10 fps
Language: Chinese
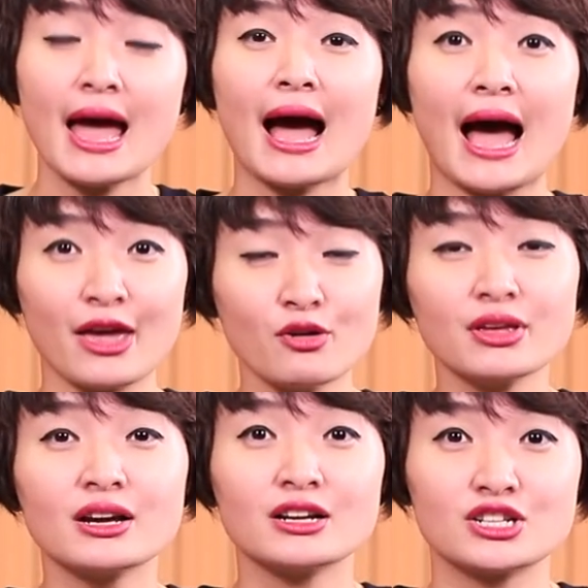还有
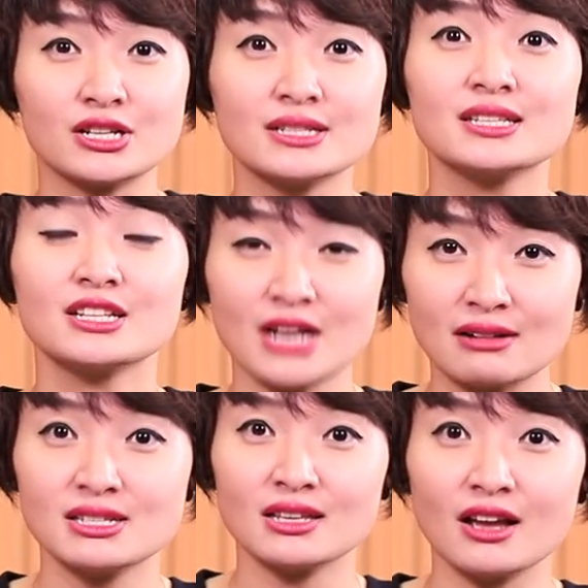一个很神奇的
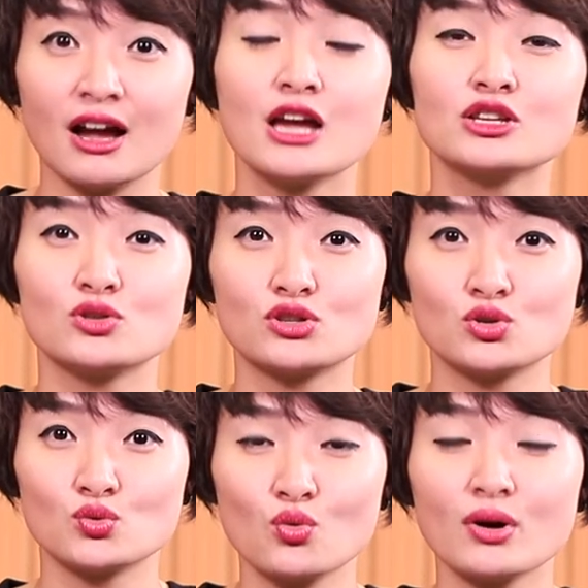场景呢，就是
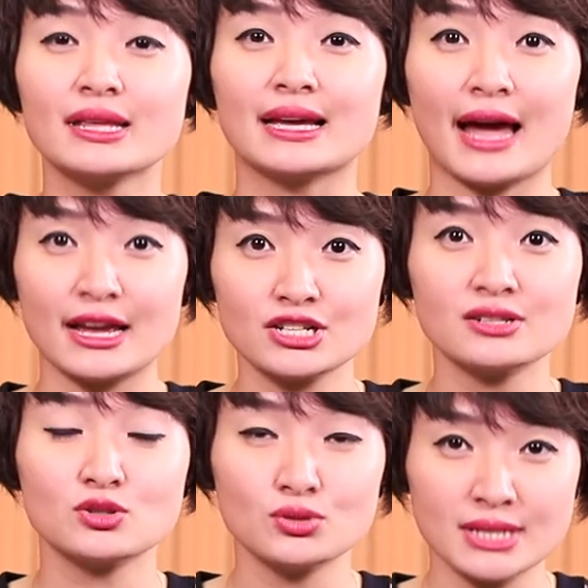如果你开
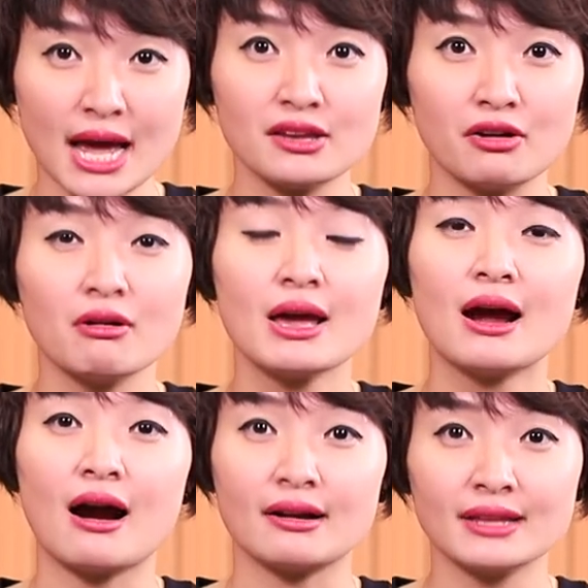车去加油，
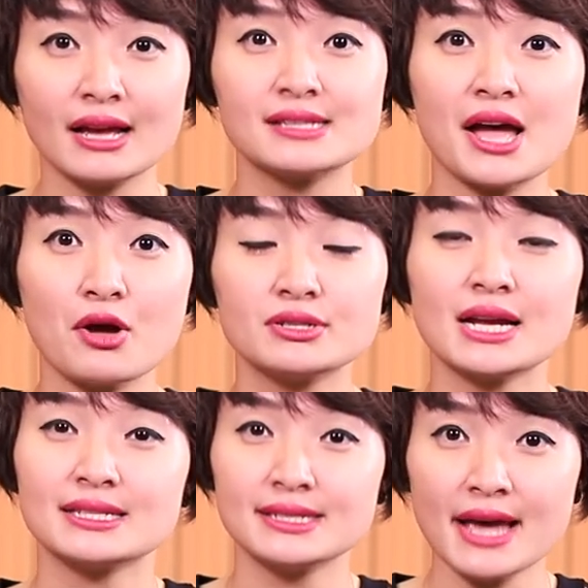而那个加油
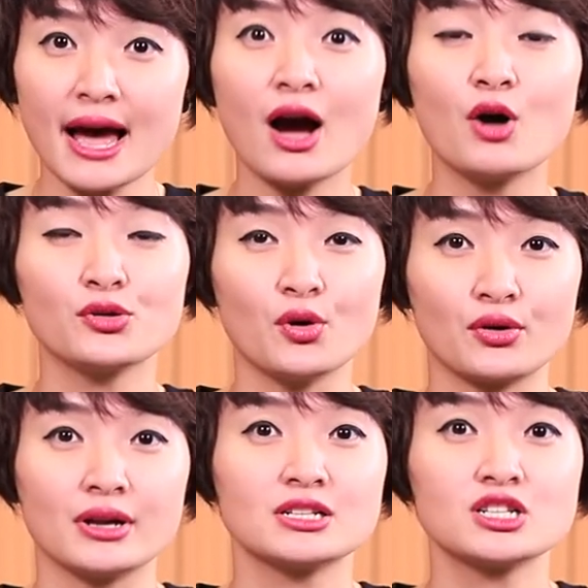站恰好有
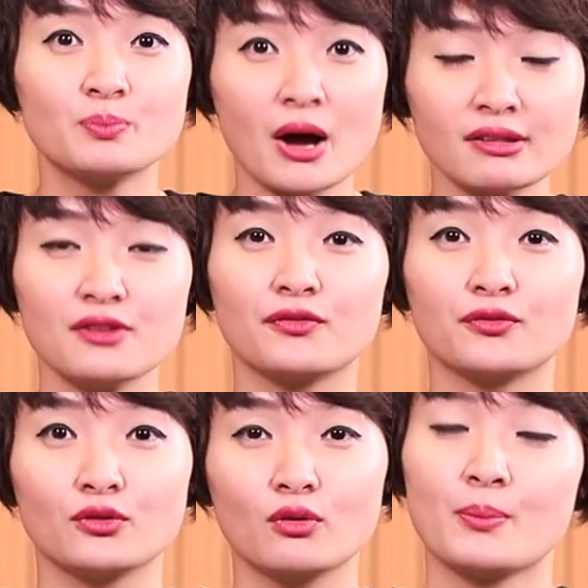人是帮你
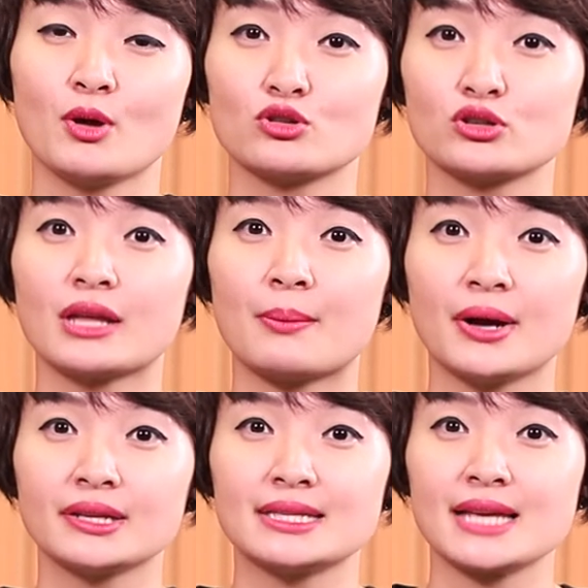服务，比如说他
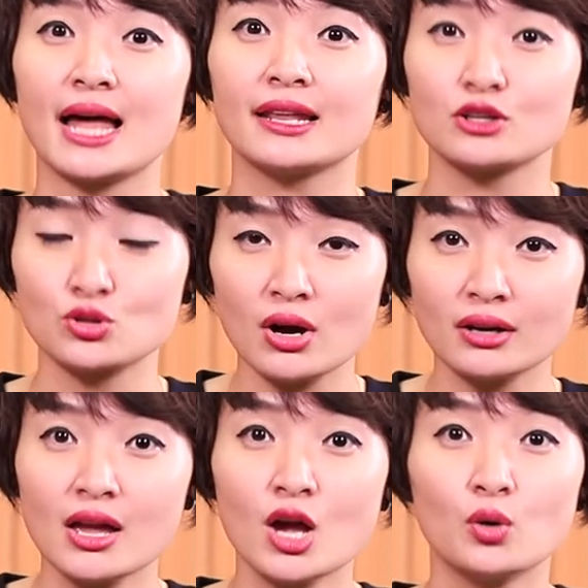帮你擦了个
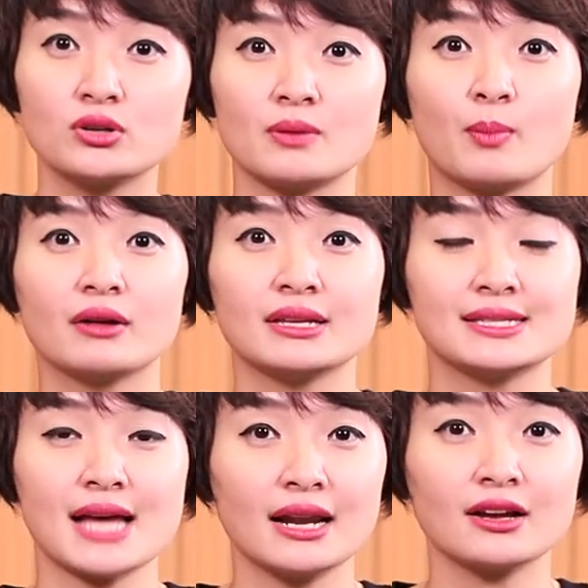窗，或者帮你
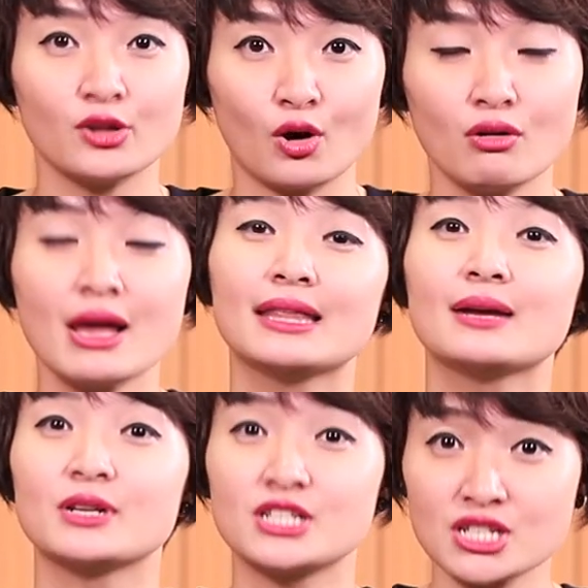加了个油，
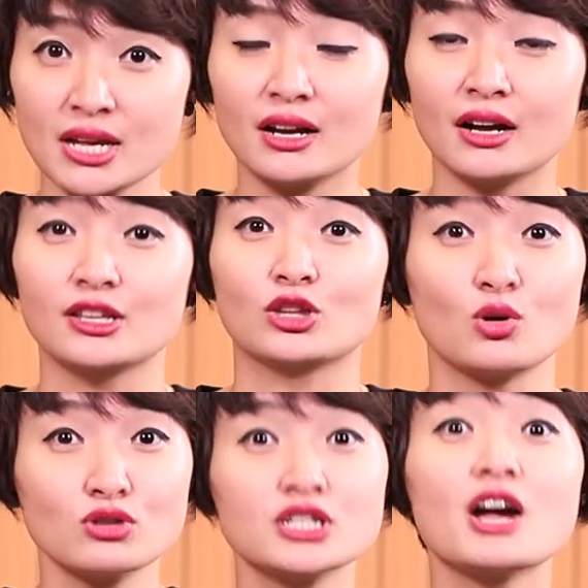那么这个你
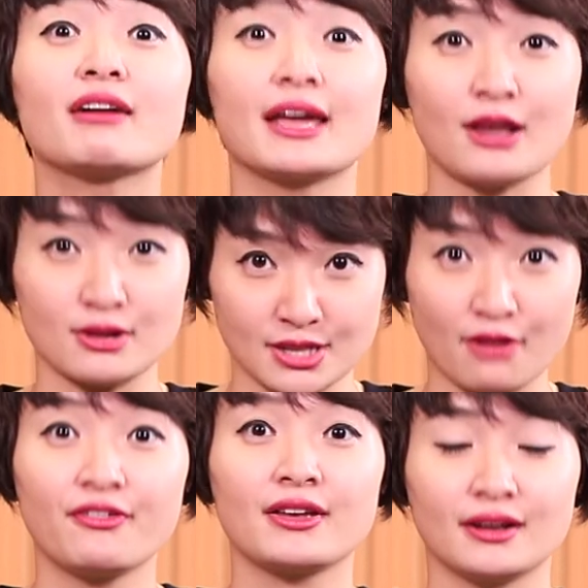都是要给到小
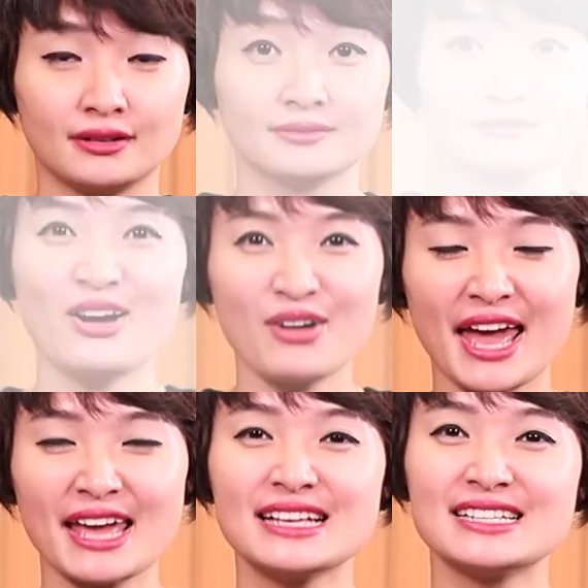费的。
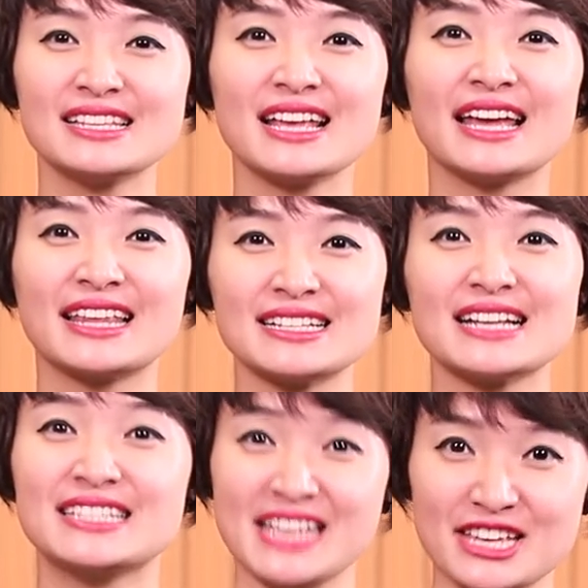OK，今天给大家
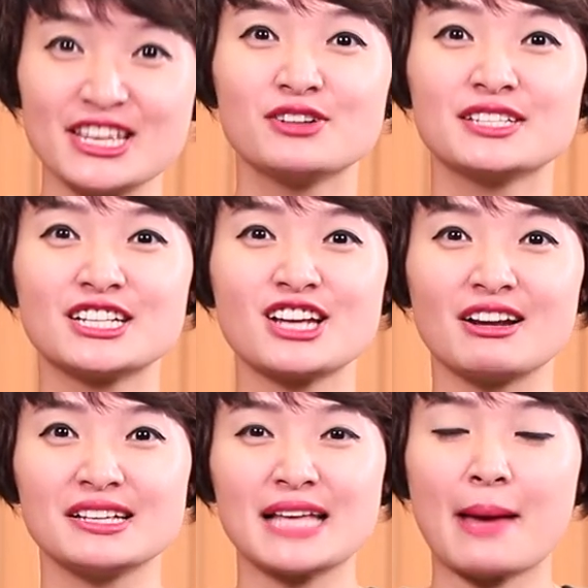简要介绍
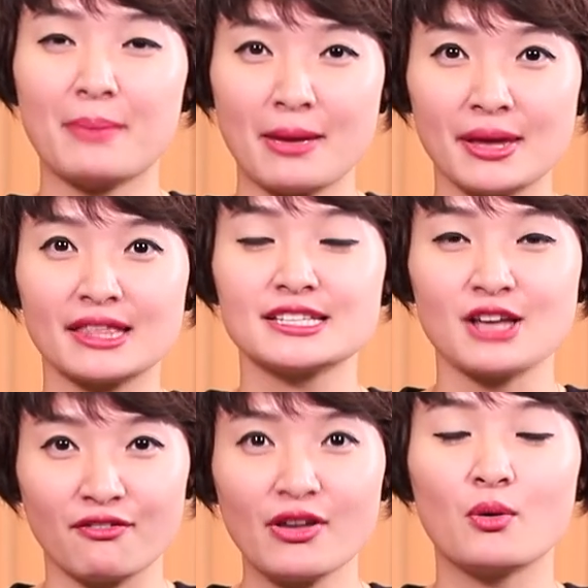了一下北美的
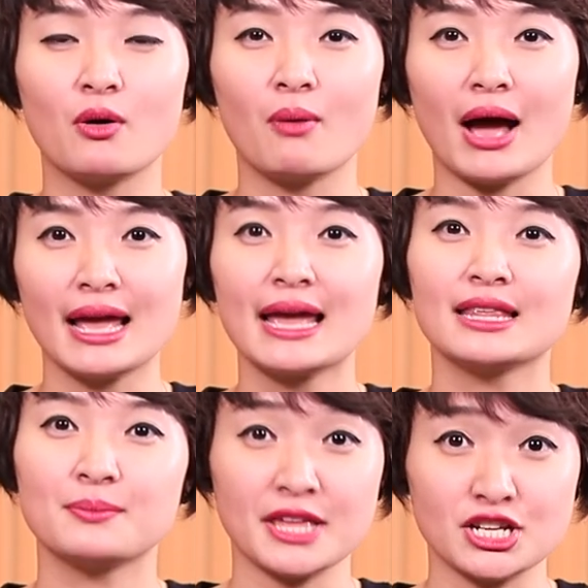小费文化，
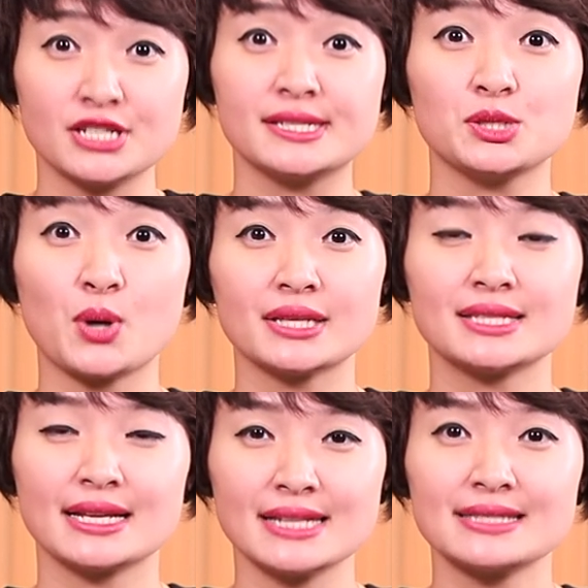那么也是希望
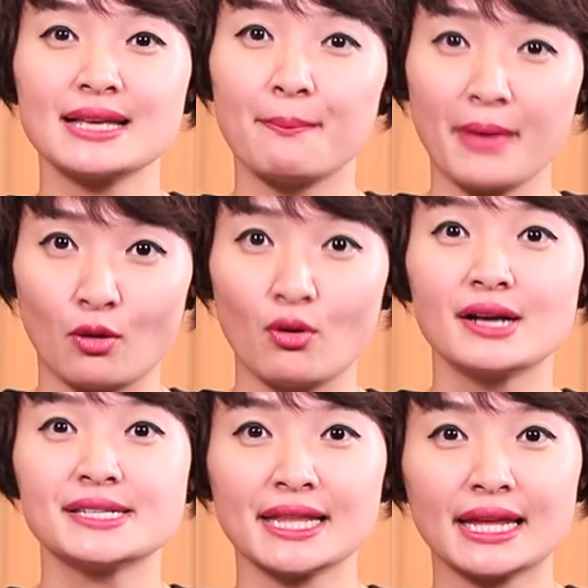大家在美国
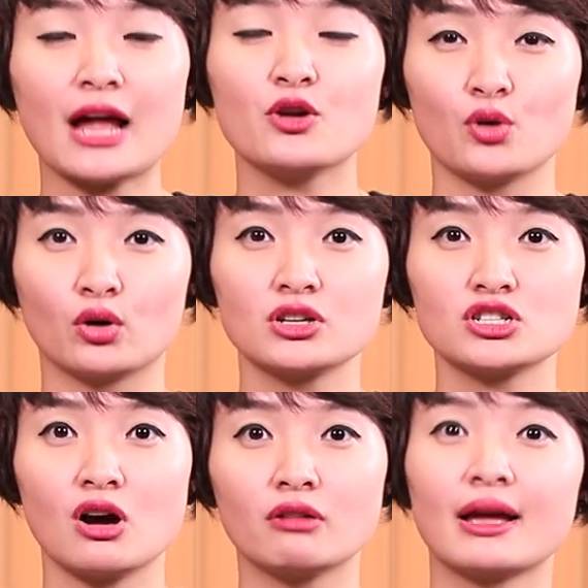和加拿大旅游的
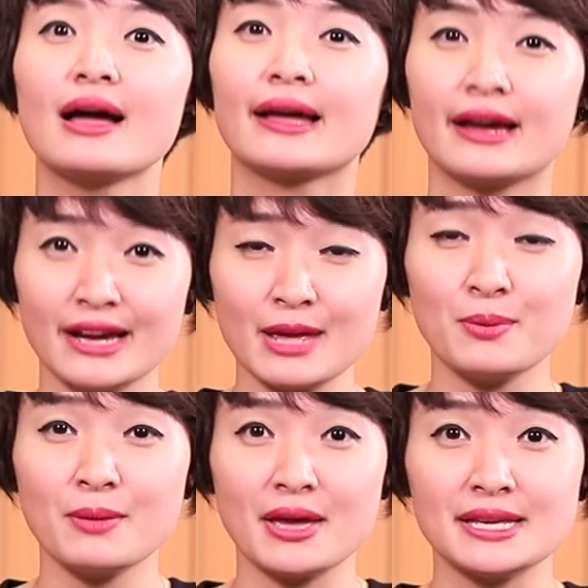时候呢，可以
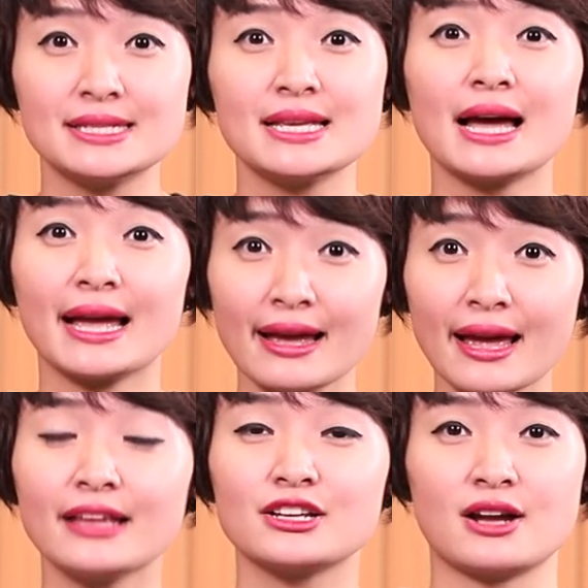避免一些尴
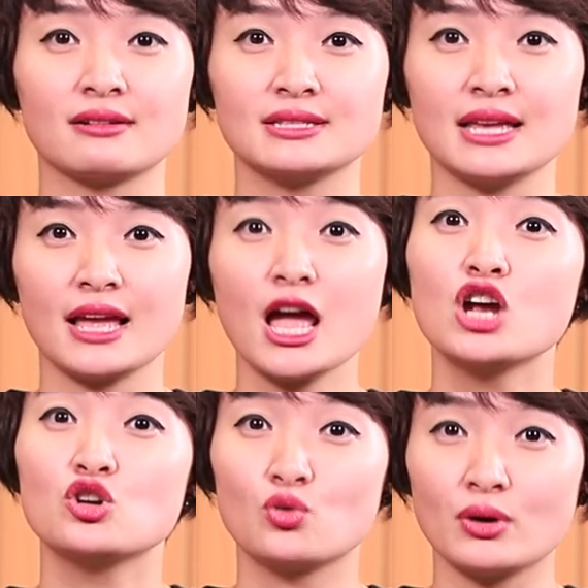尬的场景。
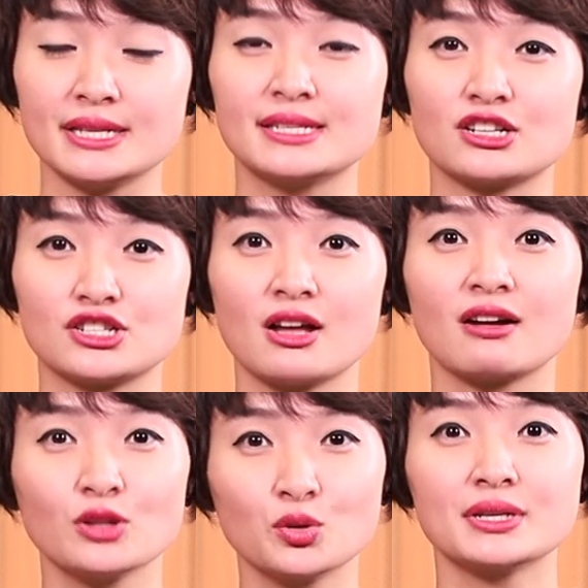如果你想知道
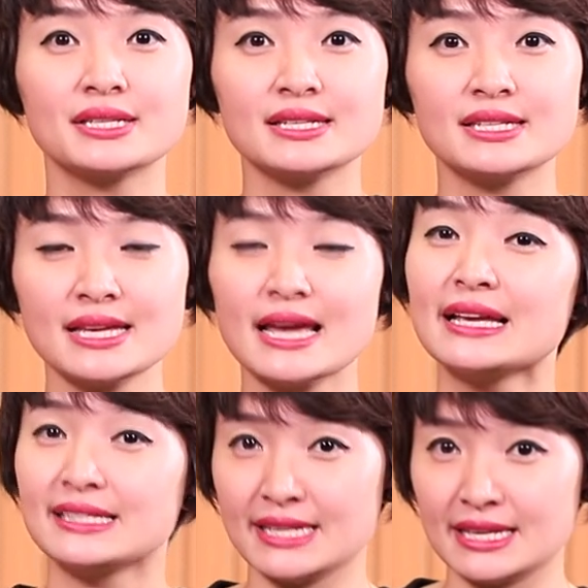更多的信息，
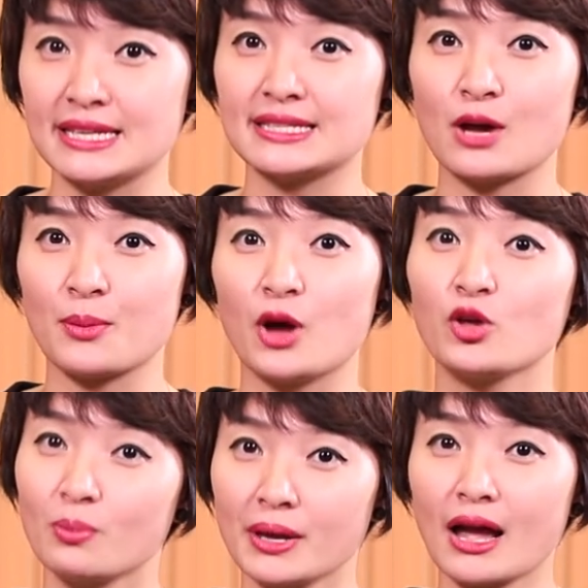请你扫描
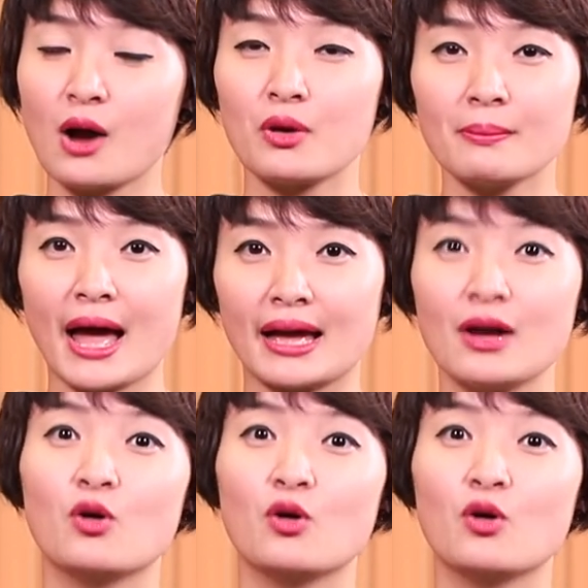右边的二维码。